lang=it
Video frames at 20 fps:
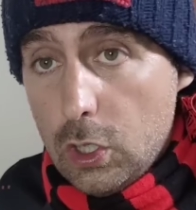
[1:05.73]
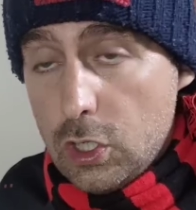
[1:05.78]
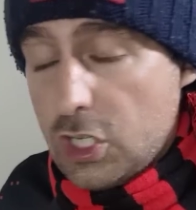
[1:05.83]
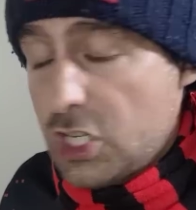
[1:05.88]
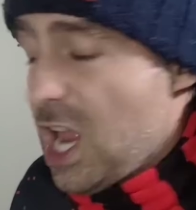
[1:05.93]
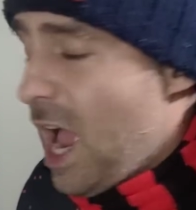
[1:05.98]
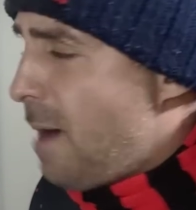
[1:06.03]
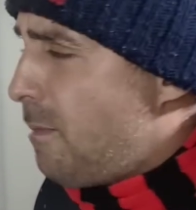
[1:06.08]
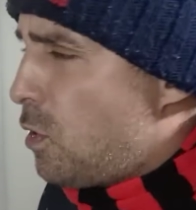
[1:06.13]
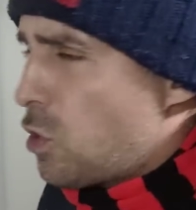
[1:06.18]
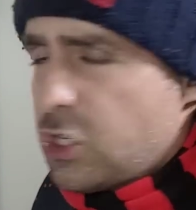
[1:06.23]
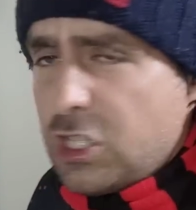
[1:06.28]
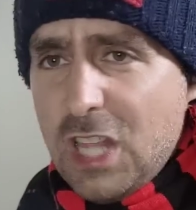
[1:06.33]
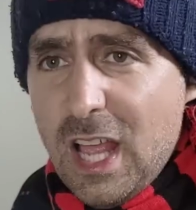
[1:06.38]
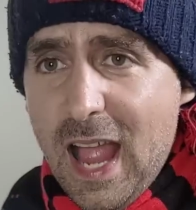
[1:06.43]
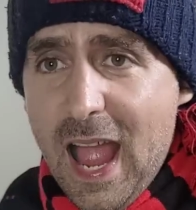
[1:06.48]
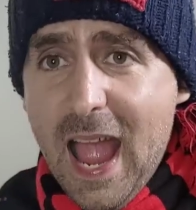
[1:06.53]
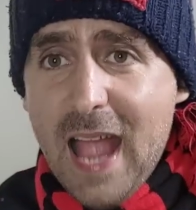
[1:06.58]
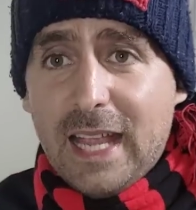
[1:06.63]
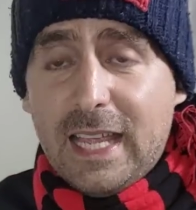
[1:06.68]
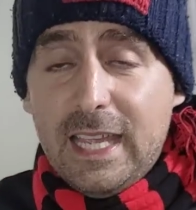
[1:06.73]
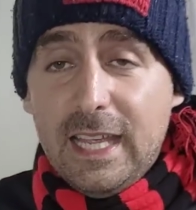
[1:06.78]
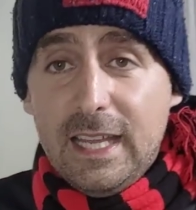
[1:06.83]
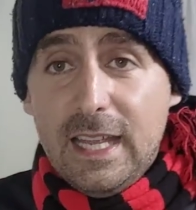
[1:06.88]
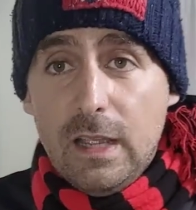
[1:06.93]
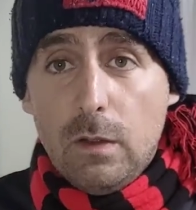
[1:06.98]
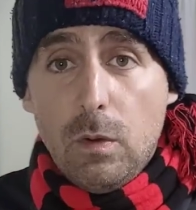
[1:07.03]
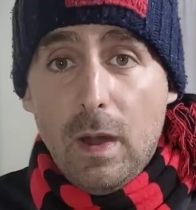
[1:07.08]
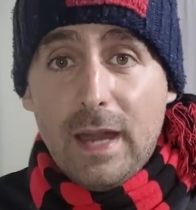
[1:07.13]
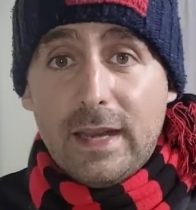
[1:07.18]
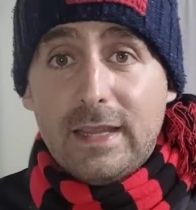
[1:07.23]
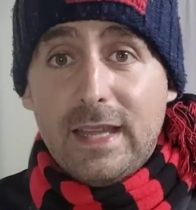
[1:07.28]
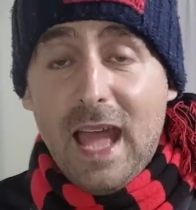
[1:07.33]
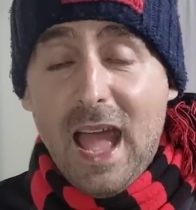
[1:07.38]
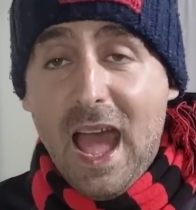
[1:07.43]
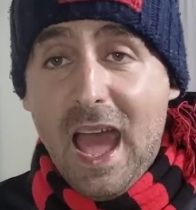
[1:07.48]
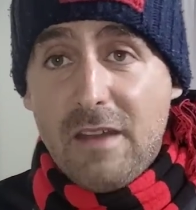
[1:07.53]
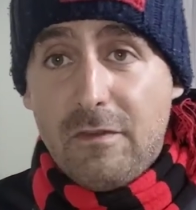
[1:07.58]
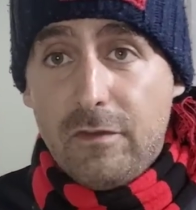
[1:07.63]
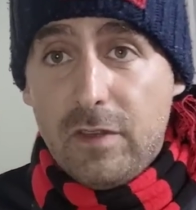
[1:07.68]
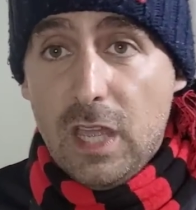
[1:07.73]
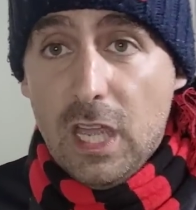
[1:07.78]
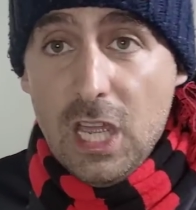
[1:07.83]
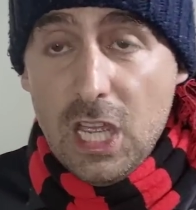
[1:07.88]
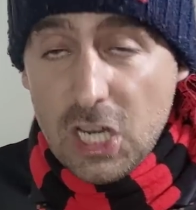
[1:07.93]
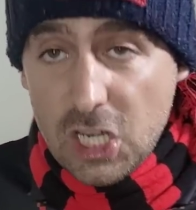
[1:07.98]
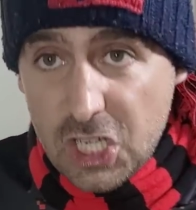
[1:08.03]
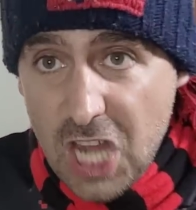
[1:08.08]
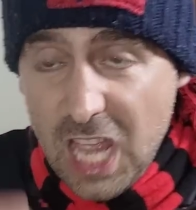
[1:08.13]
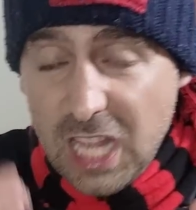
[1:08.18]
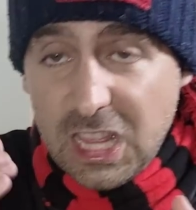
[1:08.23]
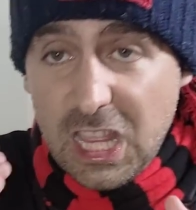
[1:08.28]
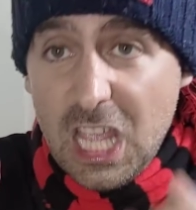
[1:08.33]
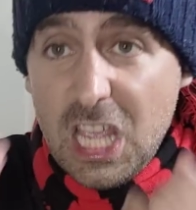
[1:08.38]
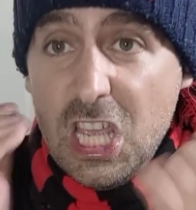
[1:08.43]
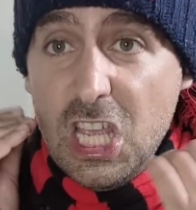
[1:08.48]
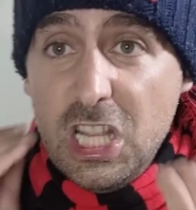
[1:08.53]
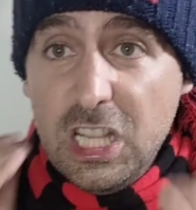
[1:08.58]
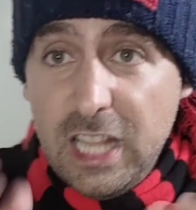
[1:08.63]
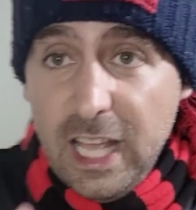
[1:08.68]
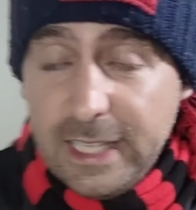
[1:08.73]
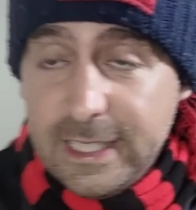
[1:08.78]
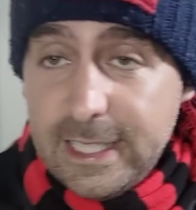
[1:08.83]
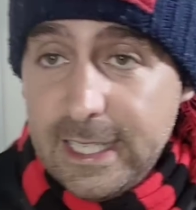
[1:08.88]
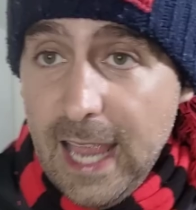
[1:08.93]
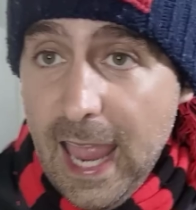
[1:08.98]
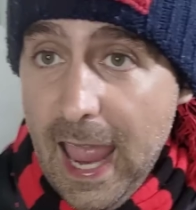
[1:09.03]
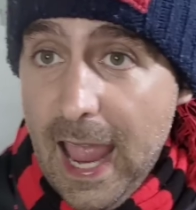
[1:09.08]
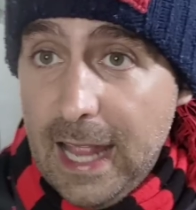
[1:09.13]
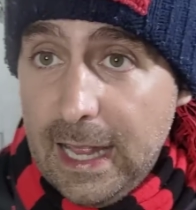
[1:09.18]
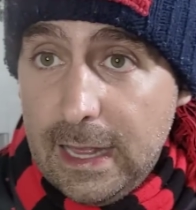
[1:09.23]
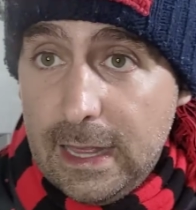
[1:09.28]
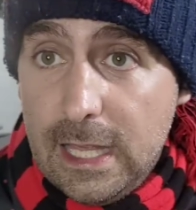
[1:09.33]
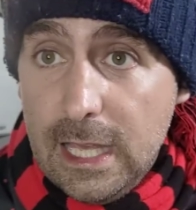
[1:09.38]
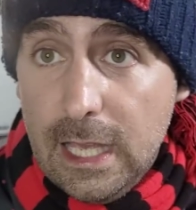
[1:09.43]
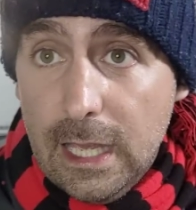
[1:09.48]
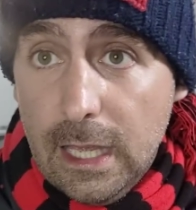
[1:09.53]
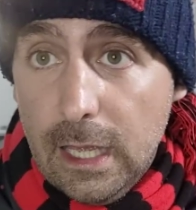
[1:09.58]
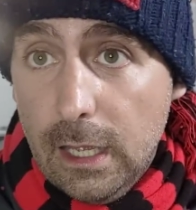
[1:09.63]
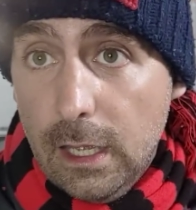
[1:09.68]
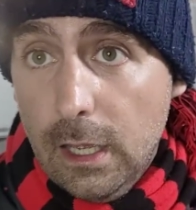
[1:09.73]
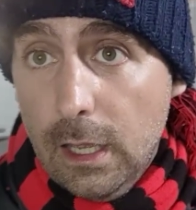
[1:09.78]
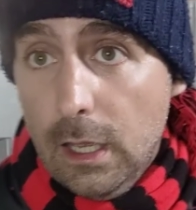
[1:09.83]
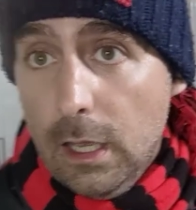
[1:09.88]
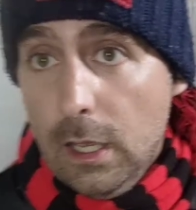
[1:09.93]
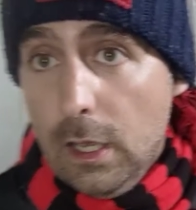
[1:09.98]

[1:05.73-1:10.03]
Siamo stanchi di guardarvi. Siete indecenti.